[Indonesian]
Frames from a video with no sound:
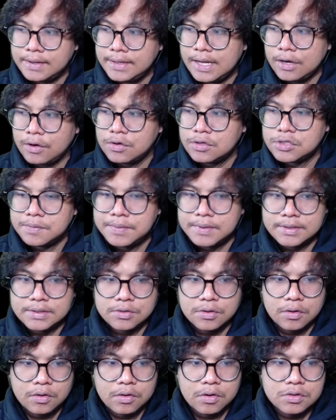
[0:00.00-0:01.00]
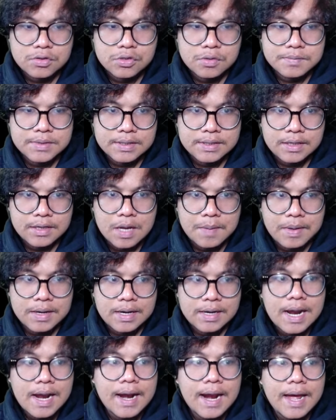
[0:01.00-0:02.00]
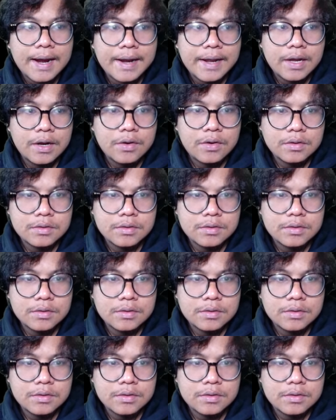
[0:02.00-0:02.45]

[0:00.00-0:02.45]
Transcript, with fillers: Dia konsumsi konsumsi tiga mana dan area dong